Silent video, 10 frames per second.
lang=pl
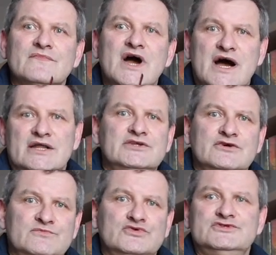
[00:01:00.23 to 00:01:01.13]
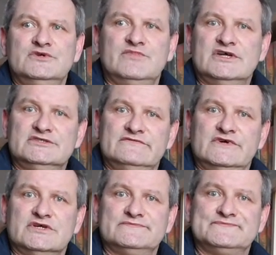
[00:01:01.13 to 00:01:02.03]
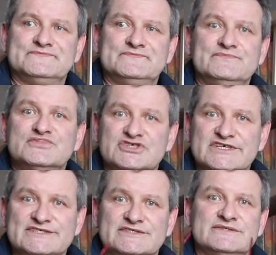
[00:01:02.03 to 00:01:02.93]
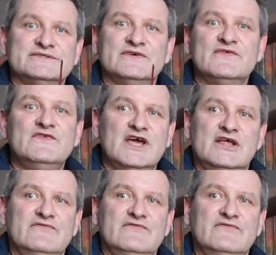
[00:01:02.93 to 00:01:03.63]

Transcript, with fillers: ale nie opuści Państwa przez wiele